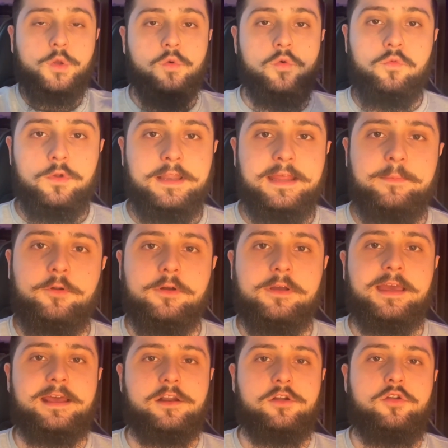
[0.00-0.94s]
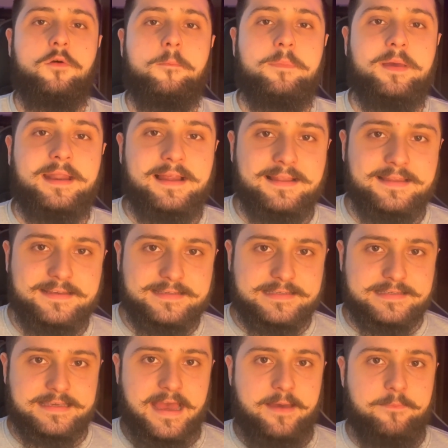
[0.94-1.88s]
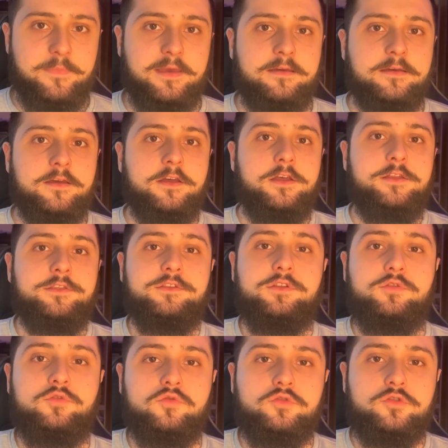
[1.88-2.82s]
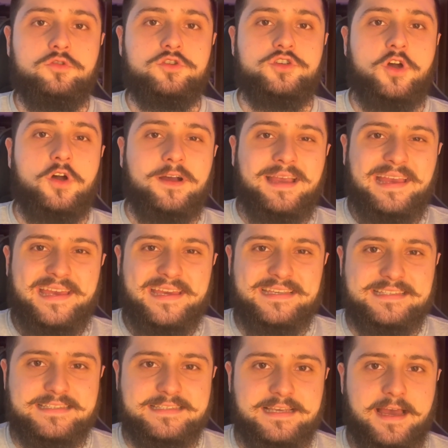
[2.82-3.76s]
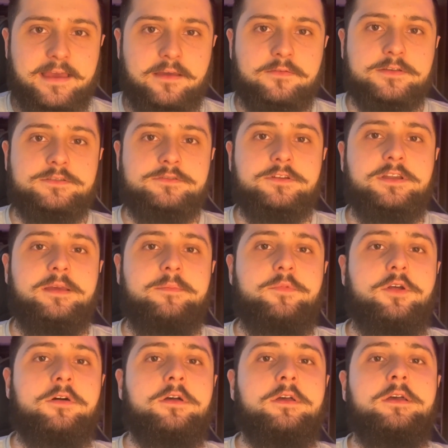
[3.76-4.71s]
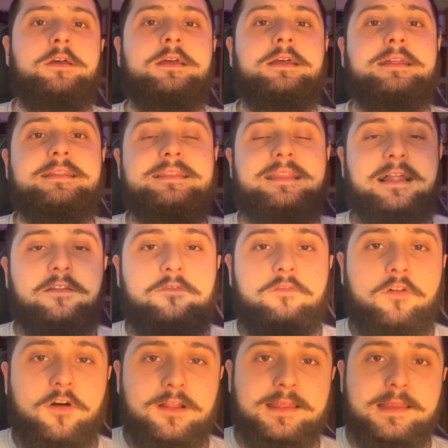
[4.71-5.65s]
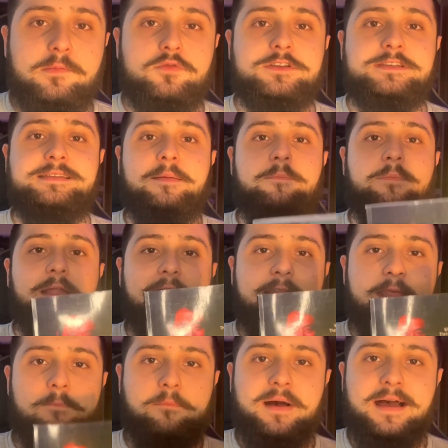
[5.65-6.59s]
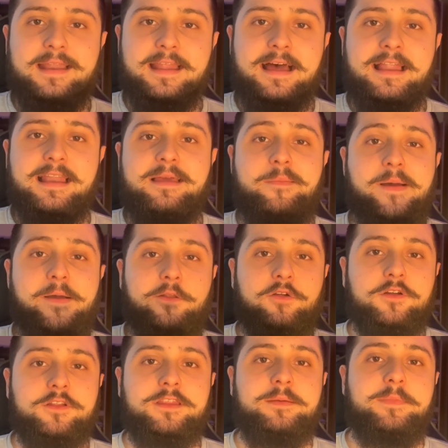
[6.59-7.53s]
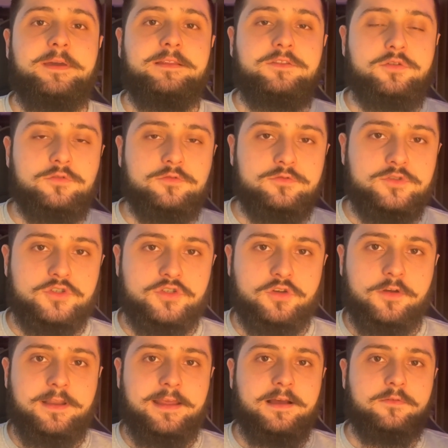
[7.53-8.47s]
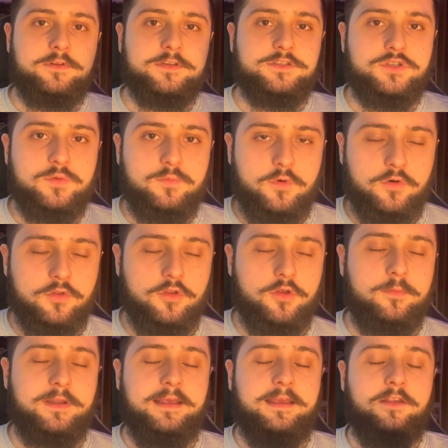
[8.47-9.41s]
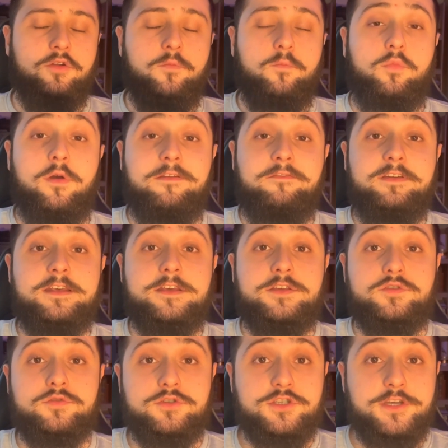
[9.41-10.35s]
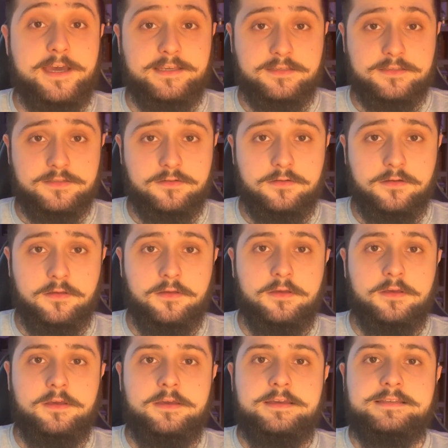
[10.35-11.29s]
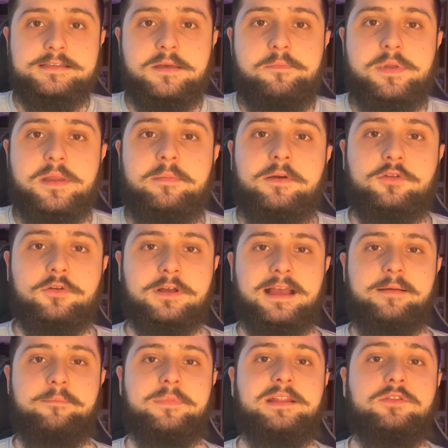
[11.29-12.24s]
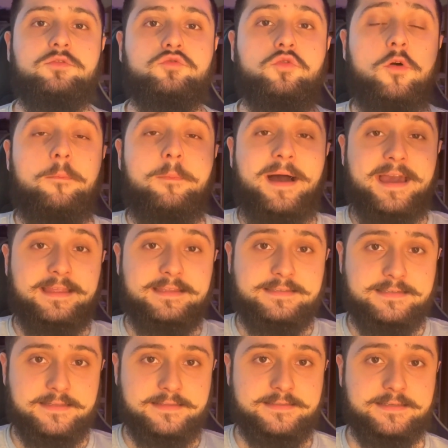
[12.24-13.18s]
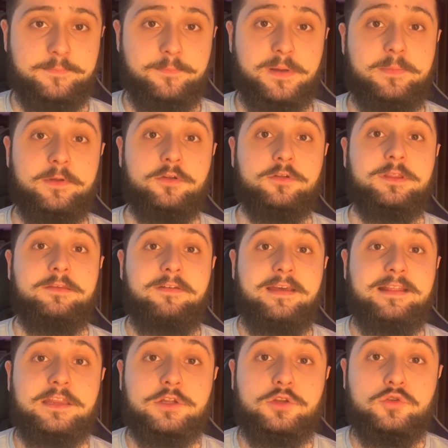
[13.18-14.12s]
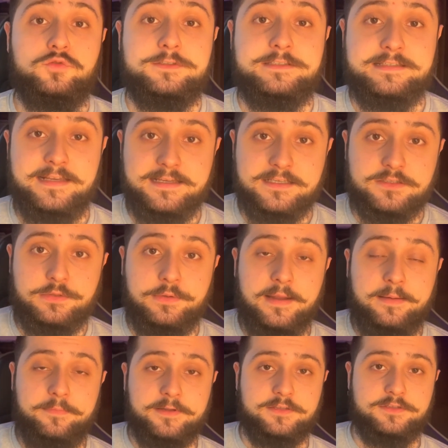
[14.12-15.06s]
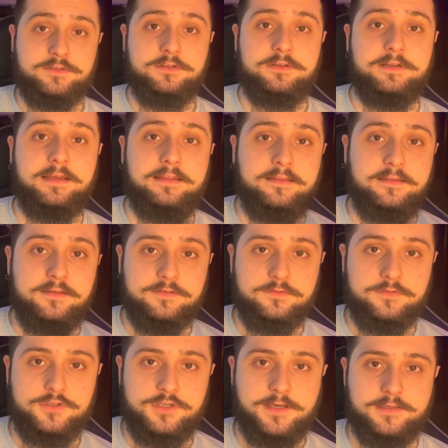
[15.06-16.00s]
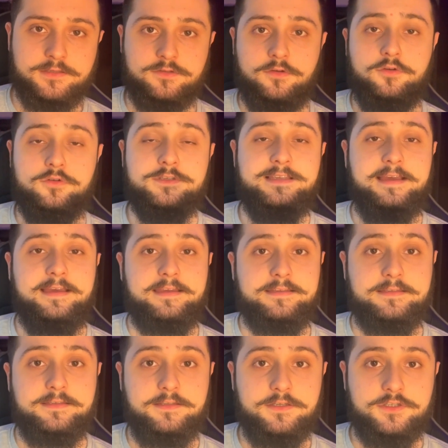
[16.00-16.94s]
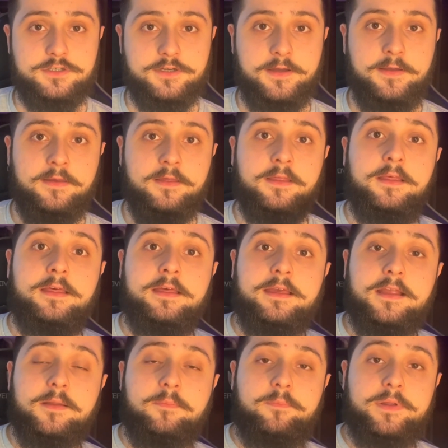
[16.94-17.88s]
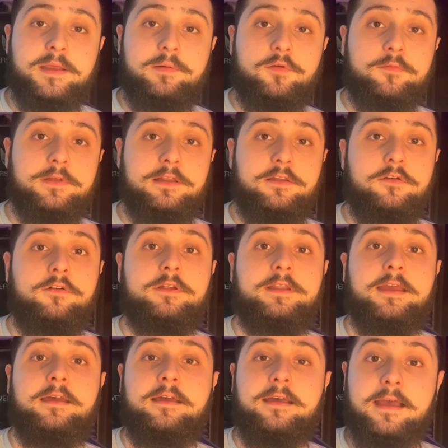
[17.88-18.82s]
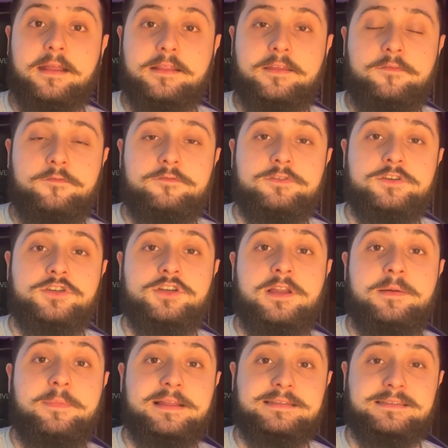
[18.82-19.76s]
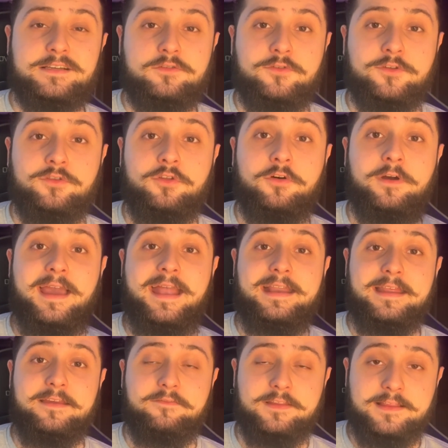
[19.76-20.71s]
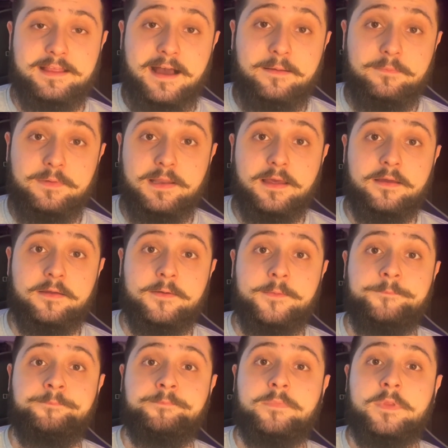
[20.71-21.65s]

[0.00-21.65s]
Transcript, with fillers: Un libro che romperà gli schemi di tutto ciò che sai. Questo libro talvolta può sembrare banale, ma è un'ottima introduzione a questo mondo, perché non puoi avere successo se prima non cambi il tuo mindset, se prima non diventi tu stesso una persona di successo. Cos'è che si dice? Il primo milione è difficile, ma il secondo è inevitabile